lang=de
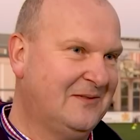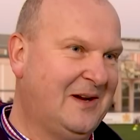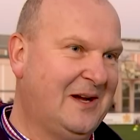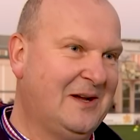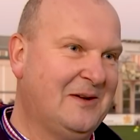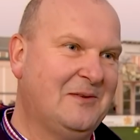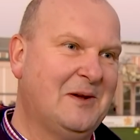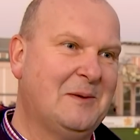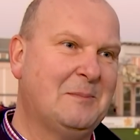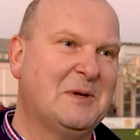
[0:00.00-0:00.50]

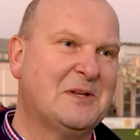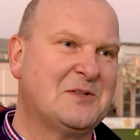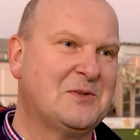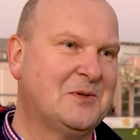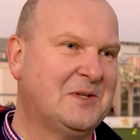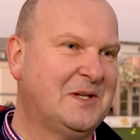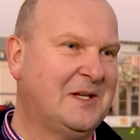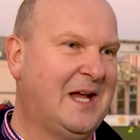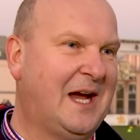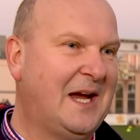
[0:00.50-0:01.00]
weil wenn man so
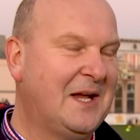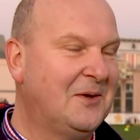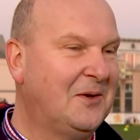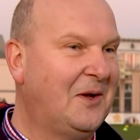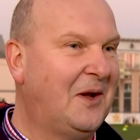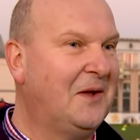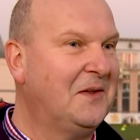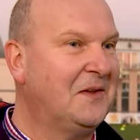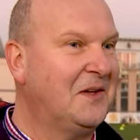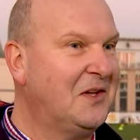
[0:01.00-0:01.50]
den einen oder
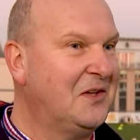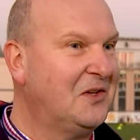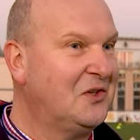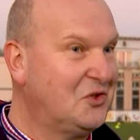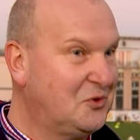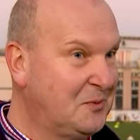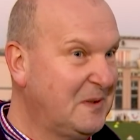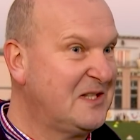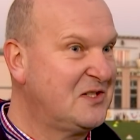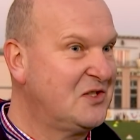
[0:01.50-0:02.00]
anderen
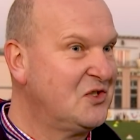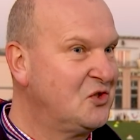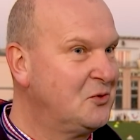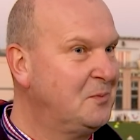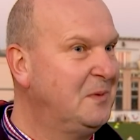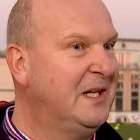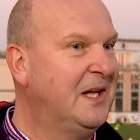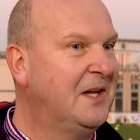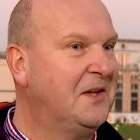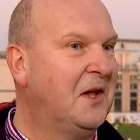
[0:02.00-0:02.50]

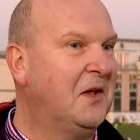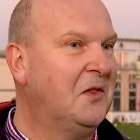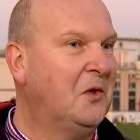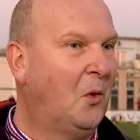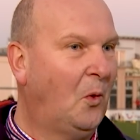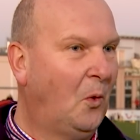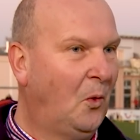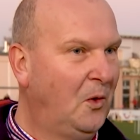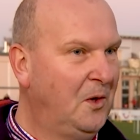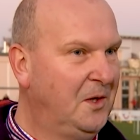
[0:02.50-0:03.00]
Spitzenspieler dann
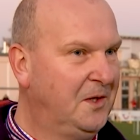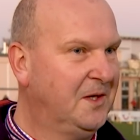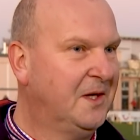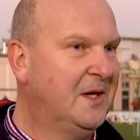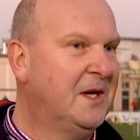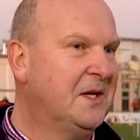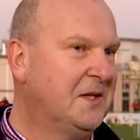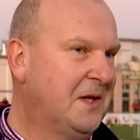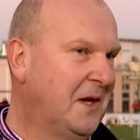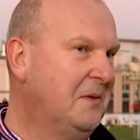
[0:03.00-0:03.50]
holt,
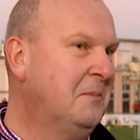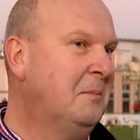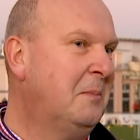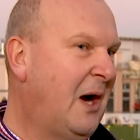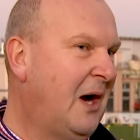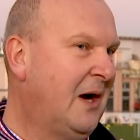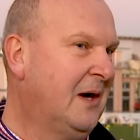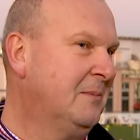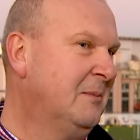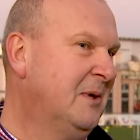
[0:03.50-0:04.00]
dann
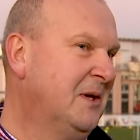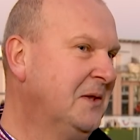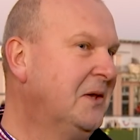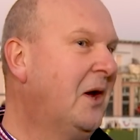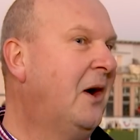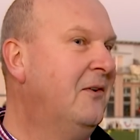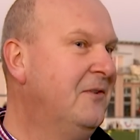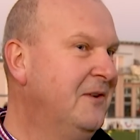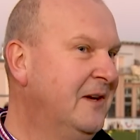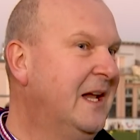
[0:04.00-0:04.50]
mag man
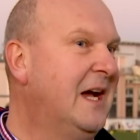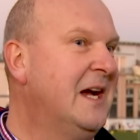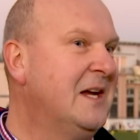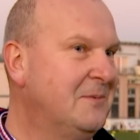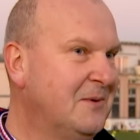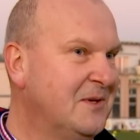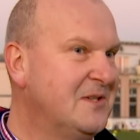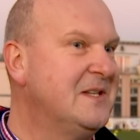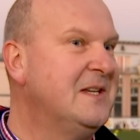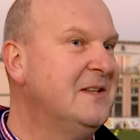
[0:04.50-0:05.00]
da vielleicht
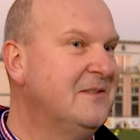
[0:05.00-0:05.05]
was